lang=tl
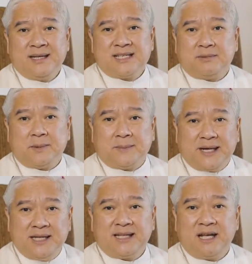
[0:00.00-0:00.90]
sa
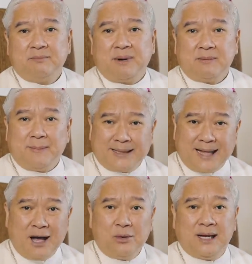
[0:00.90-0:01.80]
pamamagitan ng
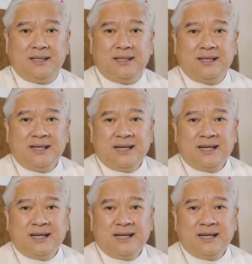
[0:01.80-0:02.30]
pagpapatawad,